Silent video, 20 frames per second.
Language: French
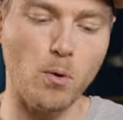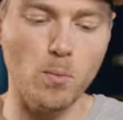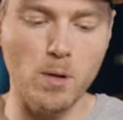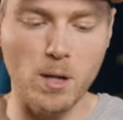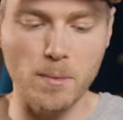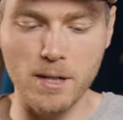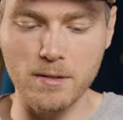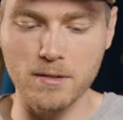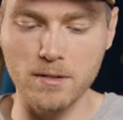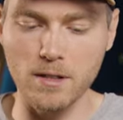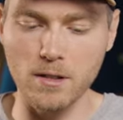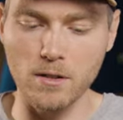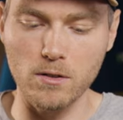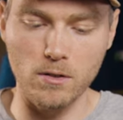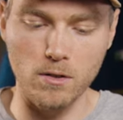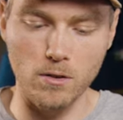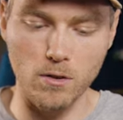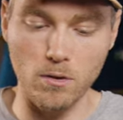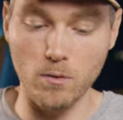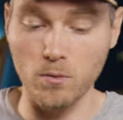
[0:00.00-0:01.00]
problématique.
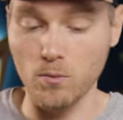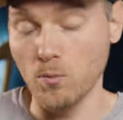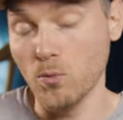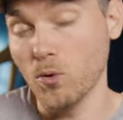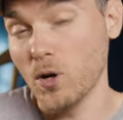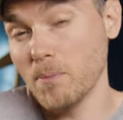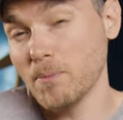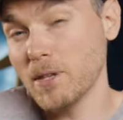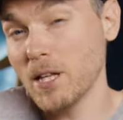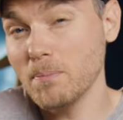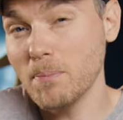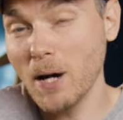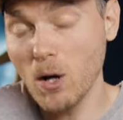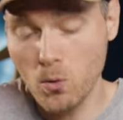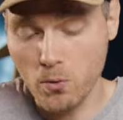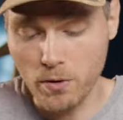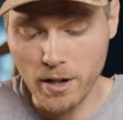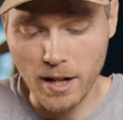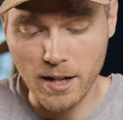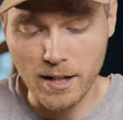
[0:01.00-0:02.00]
Euh, vous ne pourrez peut-être pas
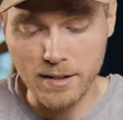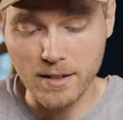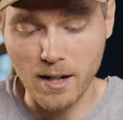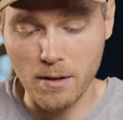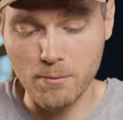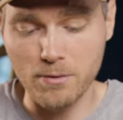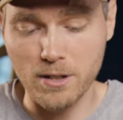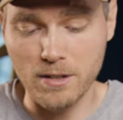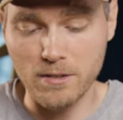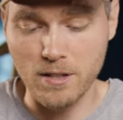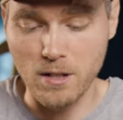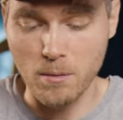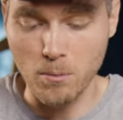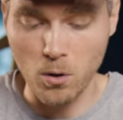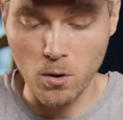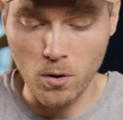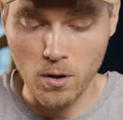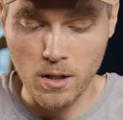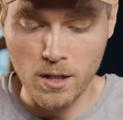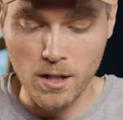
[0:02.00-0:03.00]
ouvrir la trappe
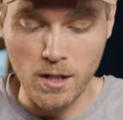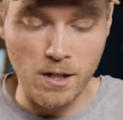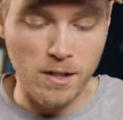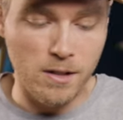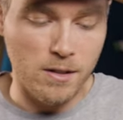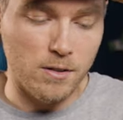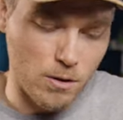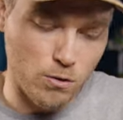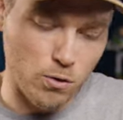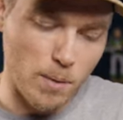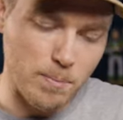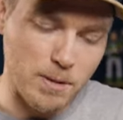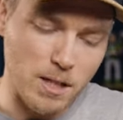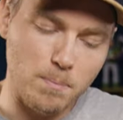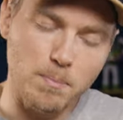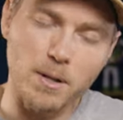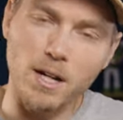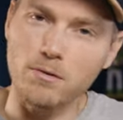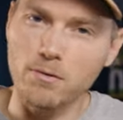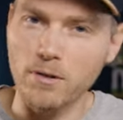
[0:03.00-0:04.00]
facilement. Et j'aurais
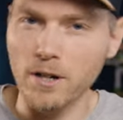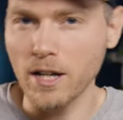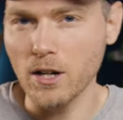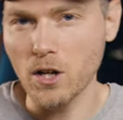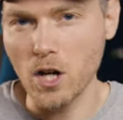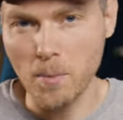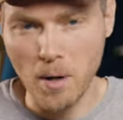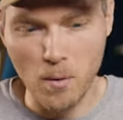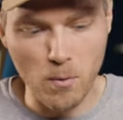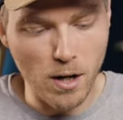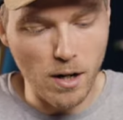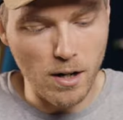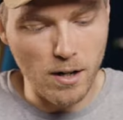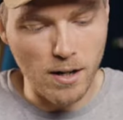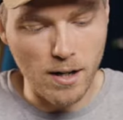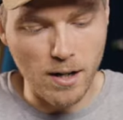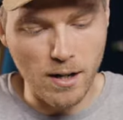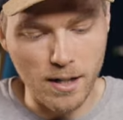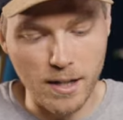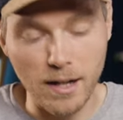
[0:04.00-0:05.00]
peut-être préféré quand même avoir
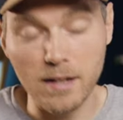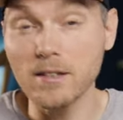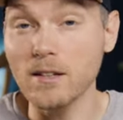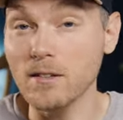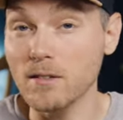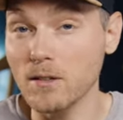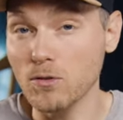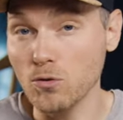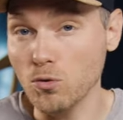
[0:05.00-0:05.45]
la carte SD